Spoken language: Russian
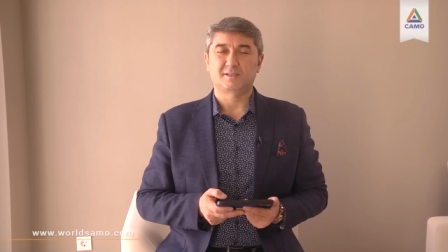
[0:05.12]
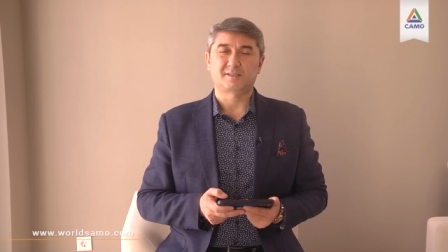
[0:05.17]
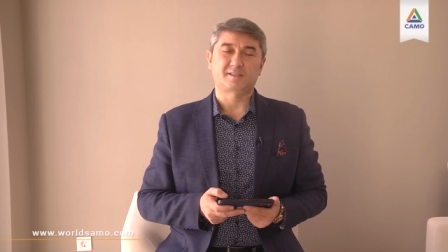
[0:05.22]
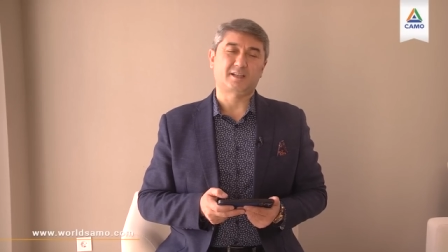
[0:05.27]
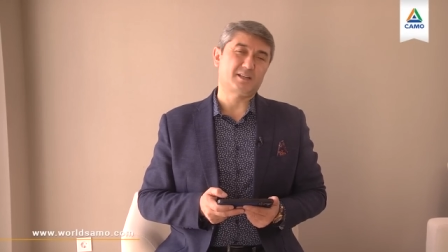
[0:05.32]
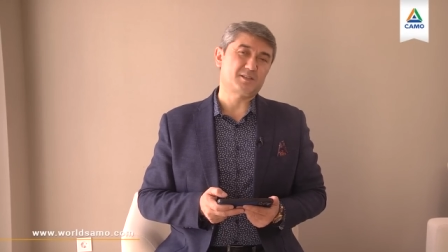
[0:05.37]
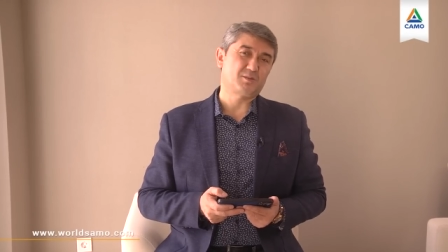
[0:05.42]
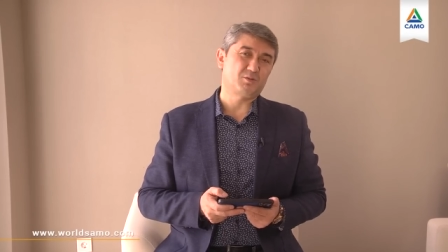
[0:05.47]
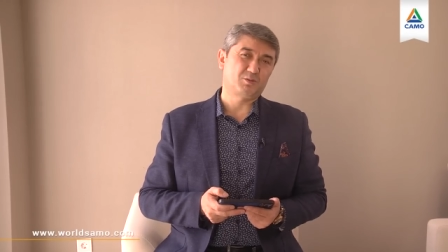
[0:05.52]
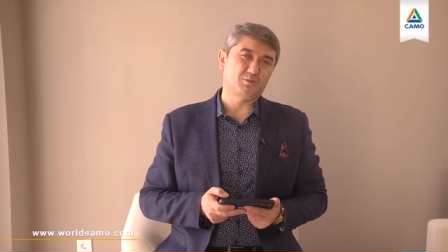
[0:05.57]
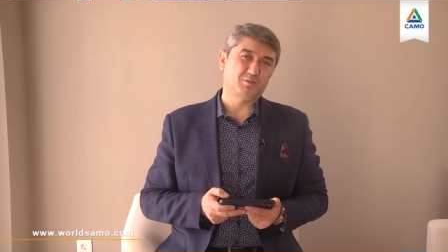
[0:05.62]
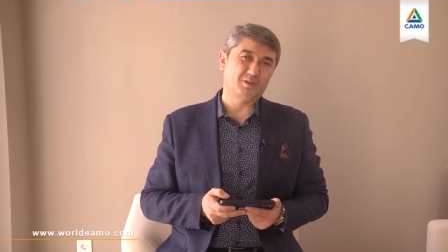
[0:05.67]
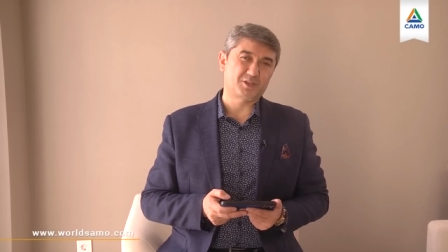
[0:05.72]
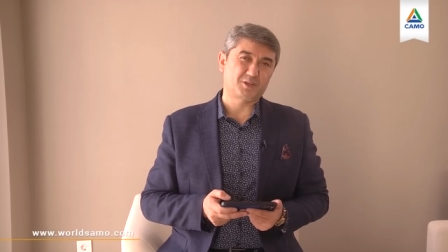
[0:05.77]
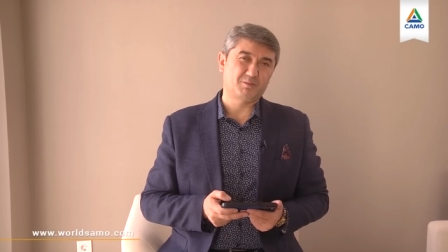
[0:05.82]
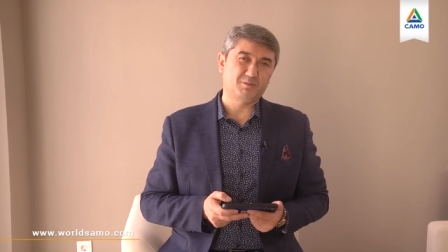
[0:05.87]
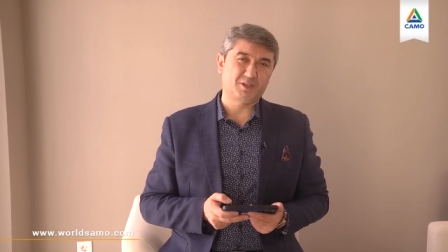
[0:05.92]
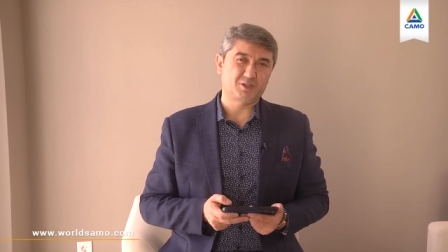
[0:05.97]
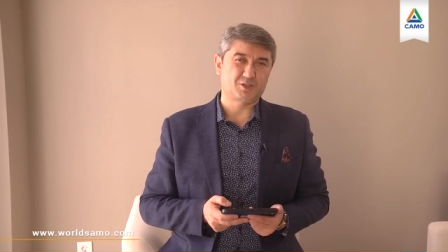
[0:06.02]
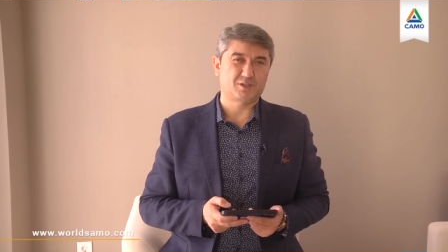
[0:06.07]
Здравствуйте,
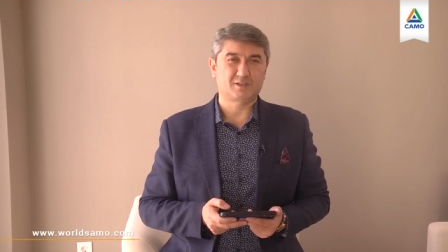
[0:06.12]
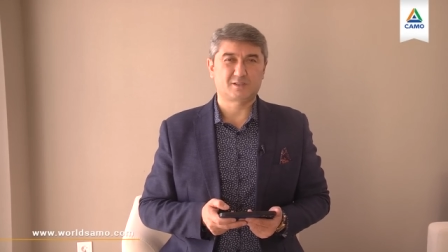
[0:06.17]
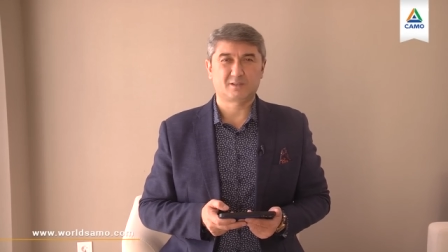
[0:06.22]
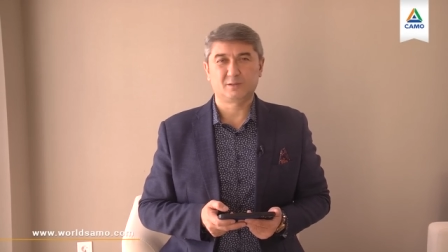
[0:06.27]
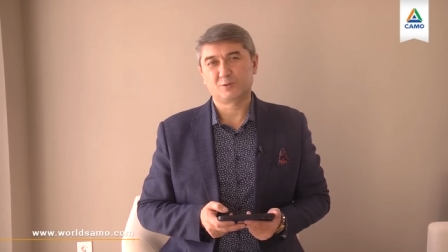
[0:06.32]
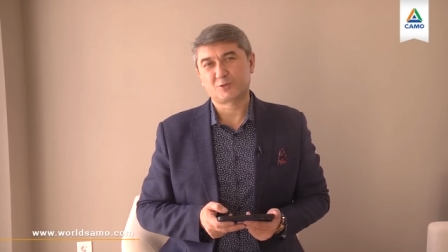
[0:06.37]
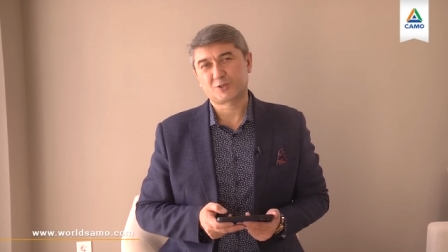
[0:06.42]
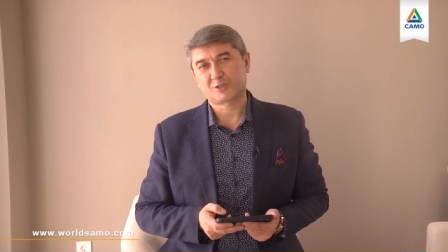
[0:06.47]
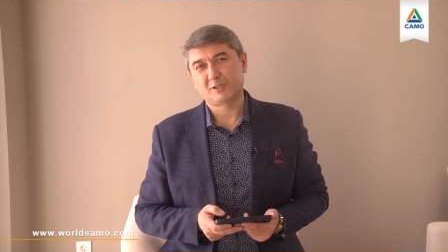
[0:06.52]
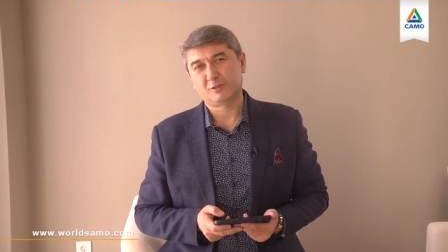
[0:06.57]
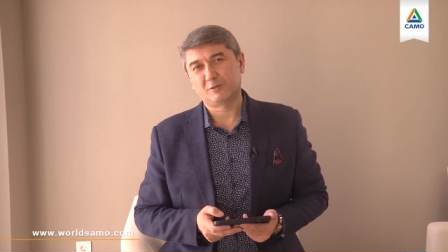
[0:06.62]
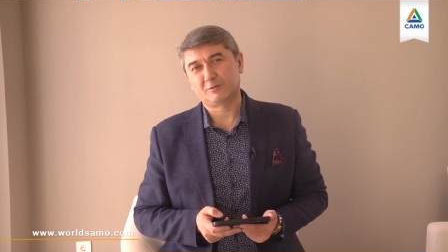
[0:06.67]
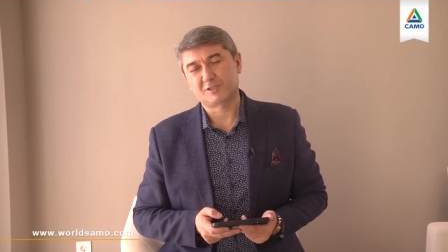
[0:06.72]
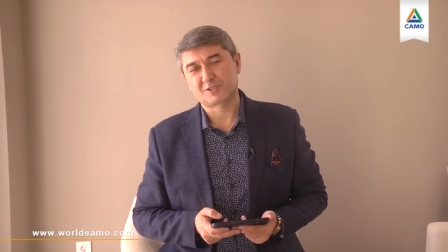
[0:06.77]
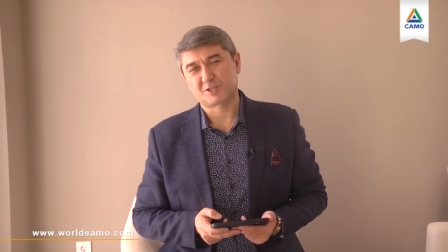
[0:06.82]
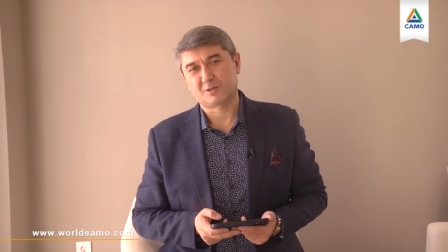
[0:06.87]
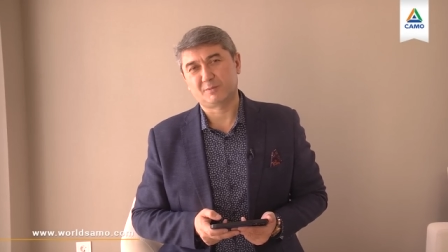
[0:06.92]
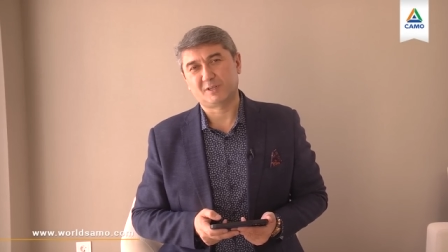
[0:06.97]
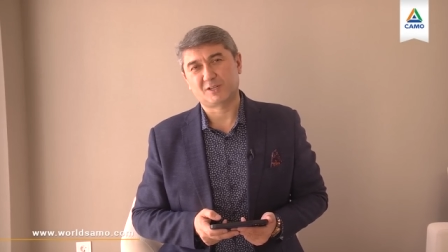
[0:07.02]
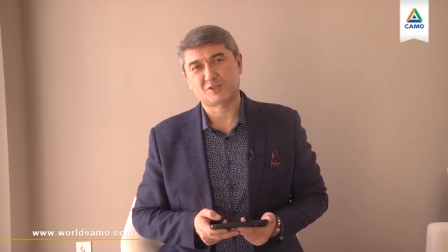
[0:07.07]
уважаемые наши слушатели,
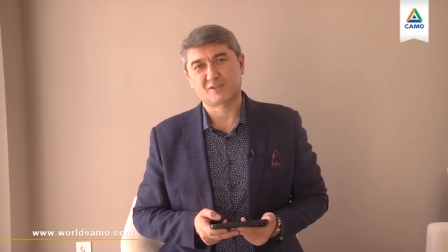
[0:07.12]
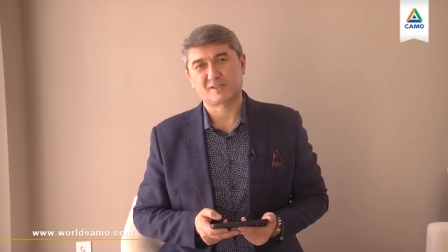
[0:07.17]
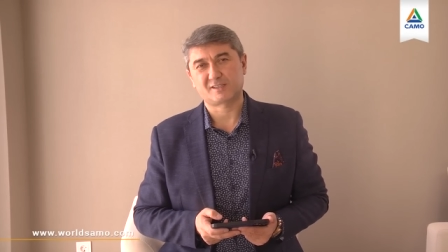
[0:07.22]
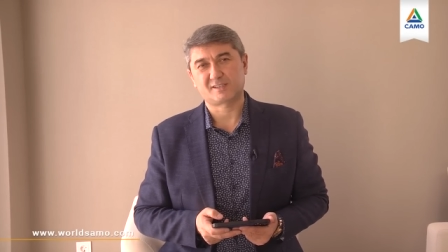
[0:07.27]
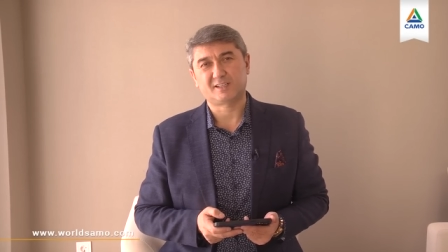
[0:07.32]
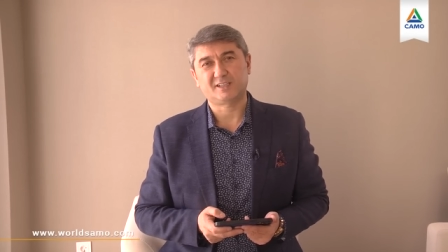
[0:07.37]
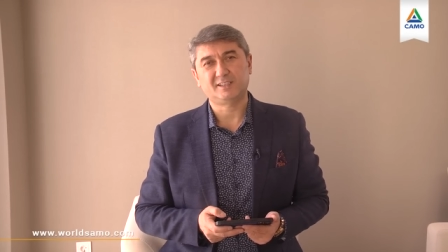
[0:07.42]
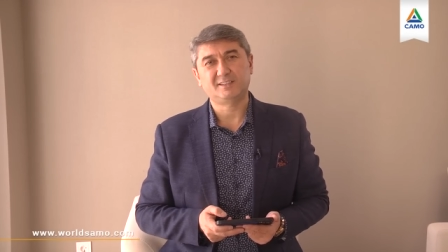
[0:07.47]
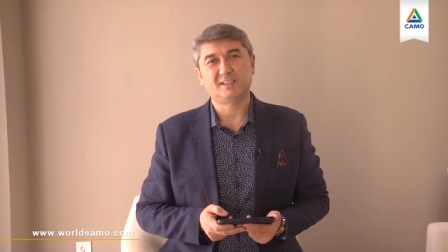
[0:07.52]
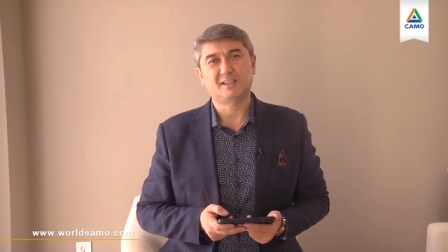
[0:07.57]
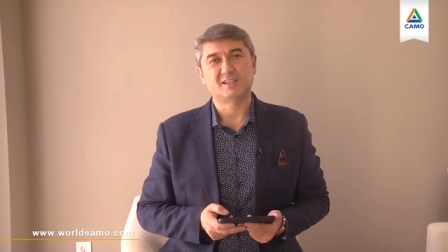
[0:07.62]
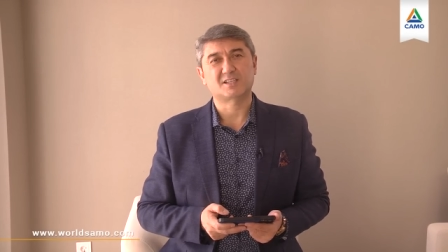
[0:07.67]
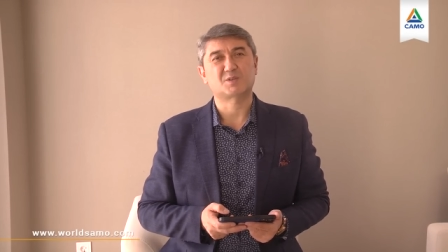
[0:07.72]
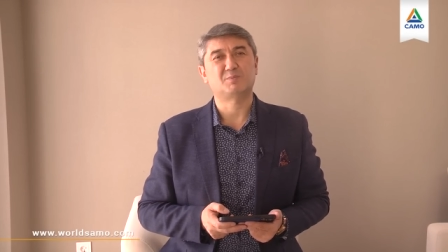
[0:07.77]
уважаемые наши зрители.